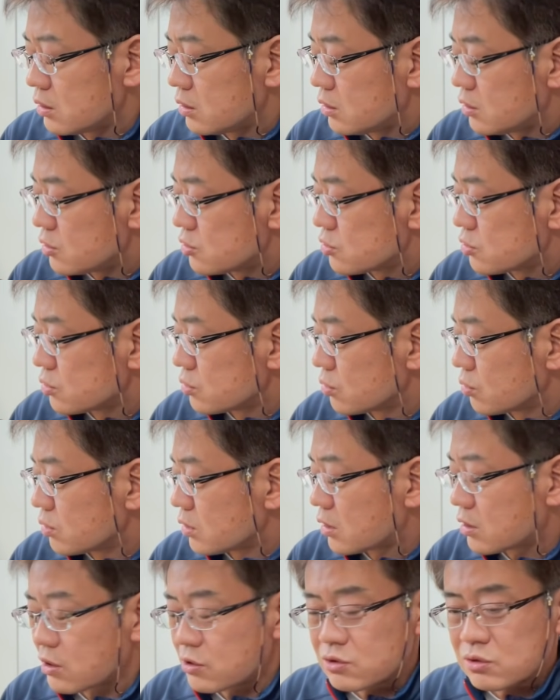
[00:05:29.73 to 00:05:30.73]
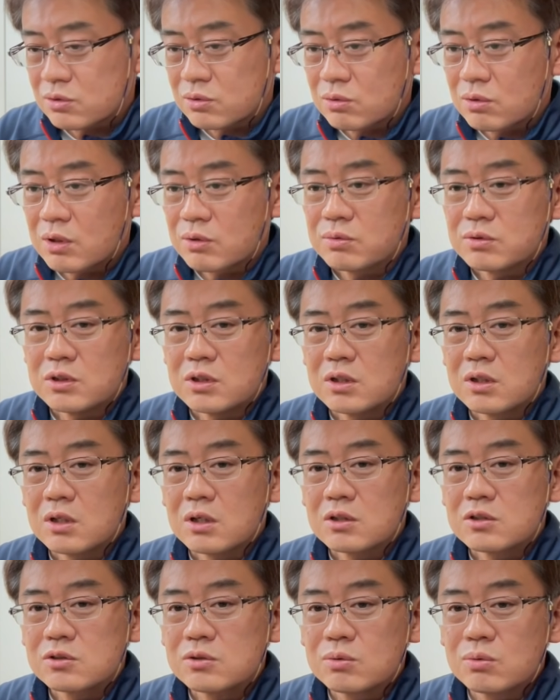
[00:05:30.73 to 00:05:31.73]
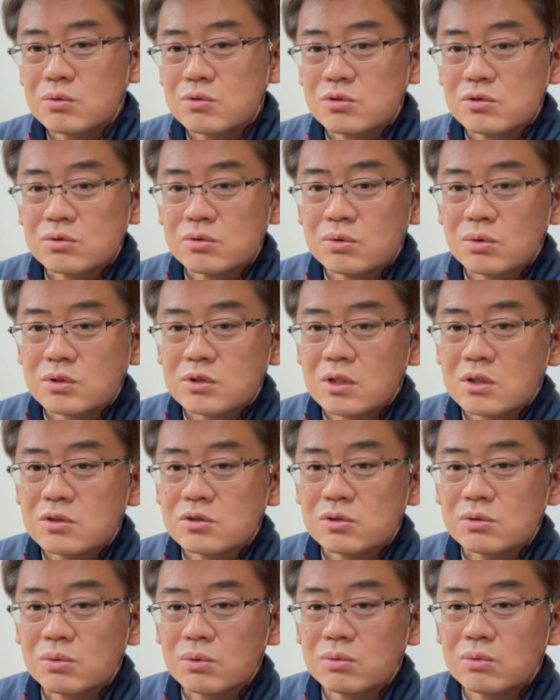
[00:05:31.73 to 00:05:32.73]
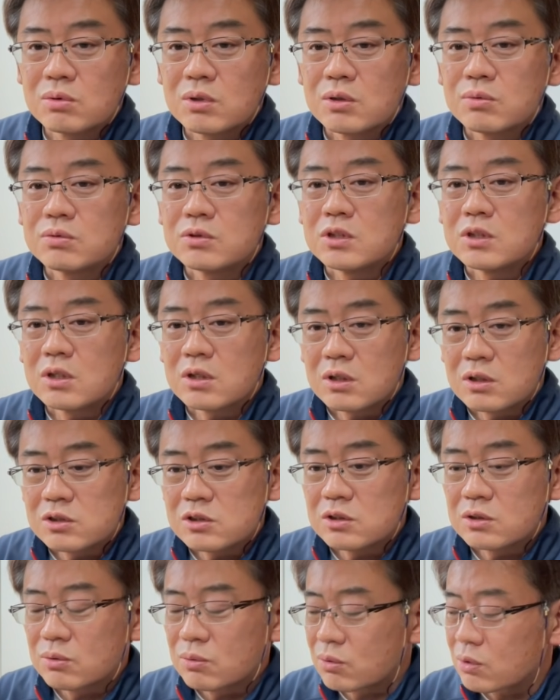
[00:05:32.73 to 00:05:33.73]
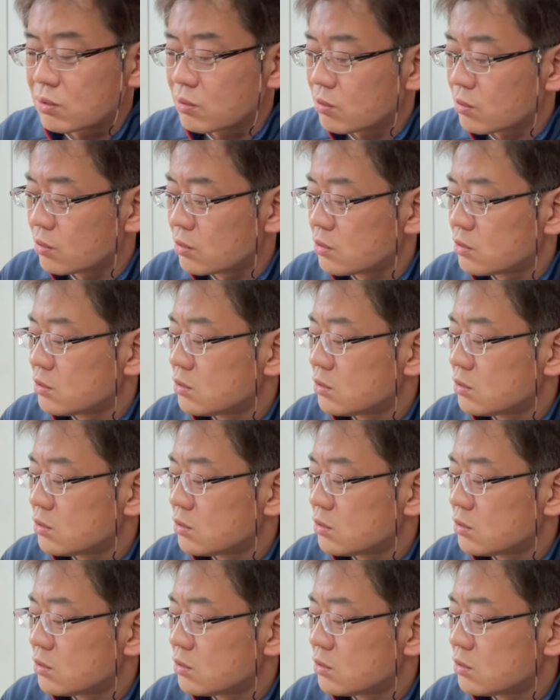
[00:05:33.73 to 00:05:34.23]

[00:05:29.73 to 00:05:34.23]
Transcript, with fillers: 2470の F2.8 と1535の F2.8 これを